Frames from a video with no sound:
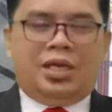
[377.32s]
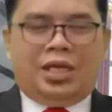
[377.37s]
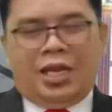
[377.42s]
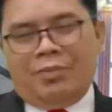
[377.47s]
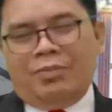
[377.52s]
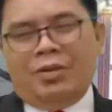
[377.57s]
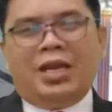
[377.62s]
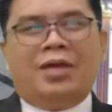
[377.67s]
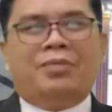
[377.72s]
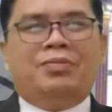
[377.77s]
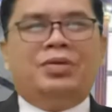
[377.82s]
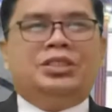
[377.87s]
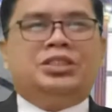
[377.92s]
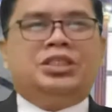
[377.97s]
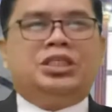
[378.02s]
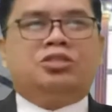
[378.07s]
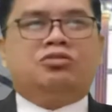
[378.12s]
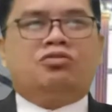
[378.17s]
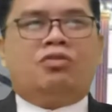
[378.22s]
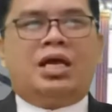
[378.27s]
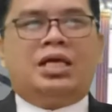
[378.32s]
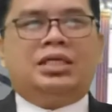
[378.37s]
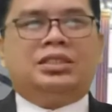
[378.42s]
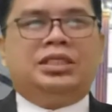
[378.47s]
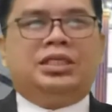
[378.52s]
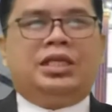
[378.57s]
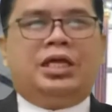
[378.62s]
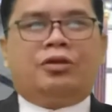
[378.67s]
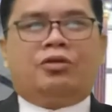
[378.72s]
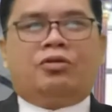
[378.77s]
Lebih-lebih
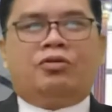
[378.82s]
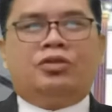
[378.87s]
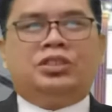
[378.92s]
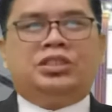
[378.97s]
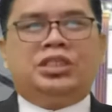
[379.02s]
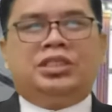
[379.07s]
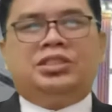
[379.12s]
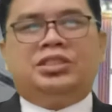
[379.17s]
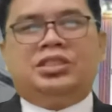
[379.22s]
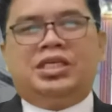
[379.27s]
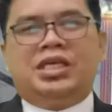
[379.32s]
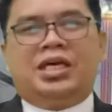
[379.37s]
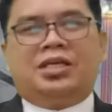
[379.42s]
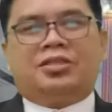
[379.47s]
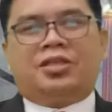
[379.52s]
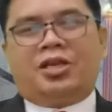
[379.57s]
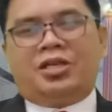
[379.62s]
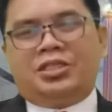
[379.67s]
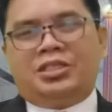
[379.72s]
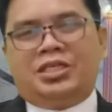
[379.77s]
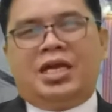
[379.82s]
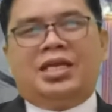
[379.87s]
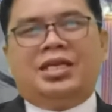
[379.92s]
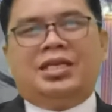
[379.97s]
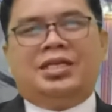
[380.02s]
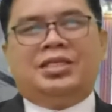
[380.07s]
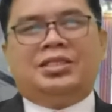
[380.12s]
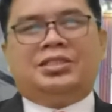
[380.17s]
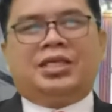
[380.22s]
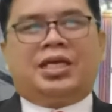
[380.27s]
situasi dan kondisi yang
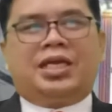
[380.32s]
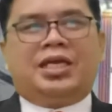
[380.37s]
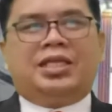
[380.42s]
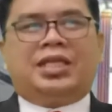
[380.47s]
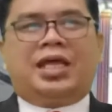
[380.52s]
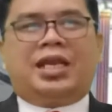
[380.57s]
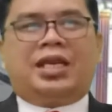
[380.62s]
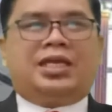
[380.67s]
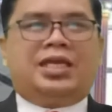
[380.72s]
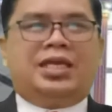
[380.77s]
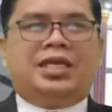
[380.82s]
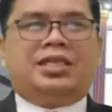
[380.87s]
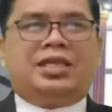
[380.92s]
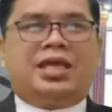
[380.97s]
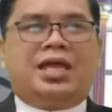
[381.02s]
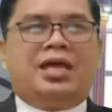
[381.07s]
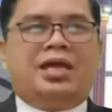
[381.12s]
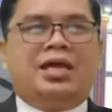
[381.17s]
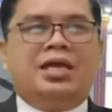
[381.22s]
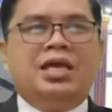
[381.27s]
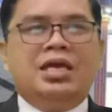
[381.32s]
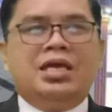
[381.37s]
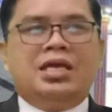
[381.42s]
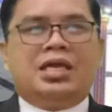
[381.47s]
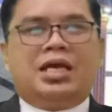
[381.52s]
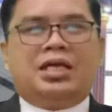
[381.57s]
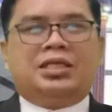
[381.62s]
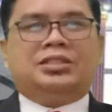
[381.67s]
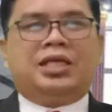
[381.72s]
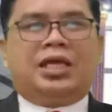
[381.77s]
terjadi di sekitar kita
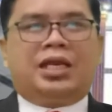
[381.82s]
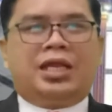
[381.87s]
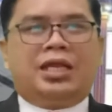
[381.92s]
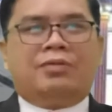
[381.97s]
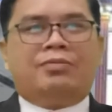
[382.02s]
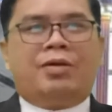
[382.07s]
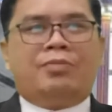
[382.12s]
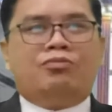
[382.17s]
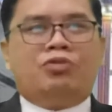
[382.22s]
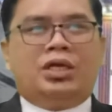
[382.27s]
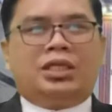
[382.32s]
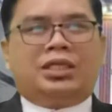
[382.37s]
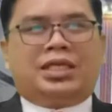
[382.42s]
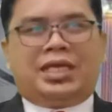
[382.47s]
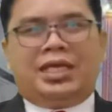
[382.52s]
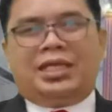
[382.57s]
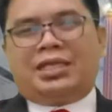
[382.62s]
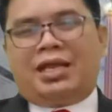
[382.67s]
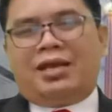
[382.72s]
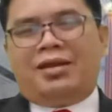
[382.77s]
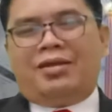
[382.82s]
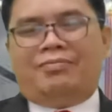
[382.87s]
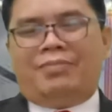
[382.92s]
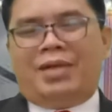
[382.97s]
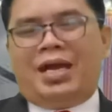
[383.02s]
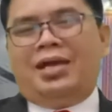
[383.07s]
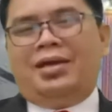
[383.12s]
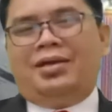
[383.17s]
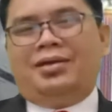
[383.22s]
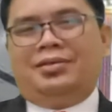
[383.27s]
yang sering membuat kita
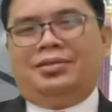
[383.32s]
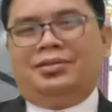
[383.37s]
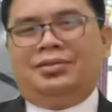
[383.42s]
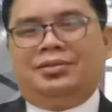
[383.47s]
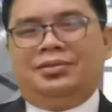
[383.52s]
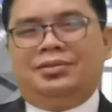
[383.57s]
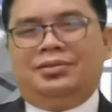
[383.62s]
lemah.